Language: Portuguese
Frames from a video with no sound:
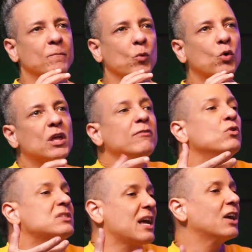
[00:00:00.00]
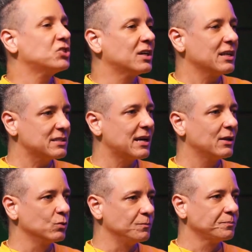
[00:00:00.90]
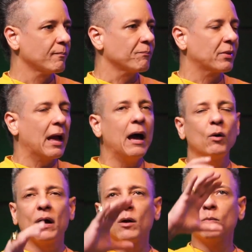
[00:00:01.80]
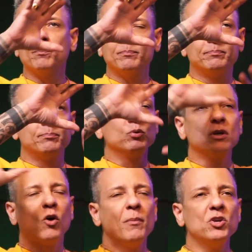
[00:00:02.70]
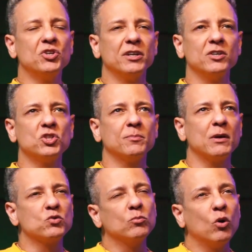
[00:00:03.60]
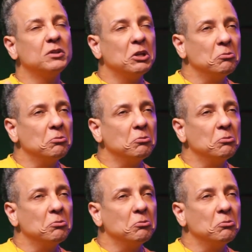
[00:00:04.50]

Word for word: O que você acha engraçado? Uhum. Ah, o cara é um puta comediante, mas o humor dele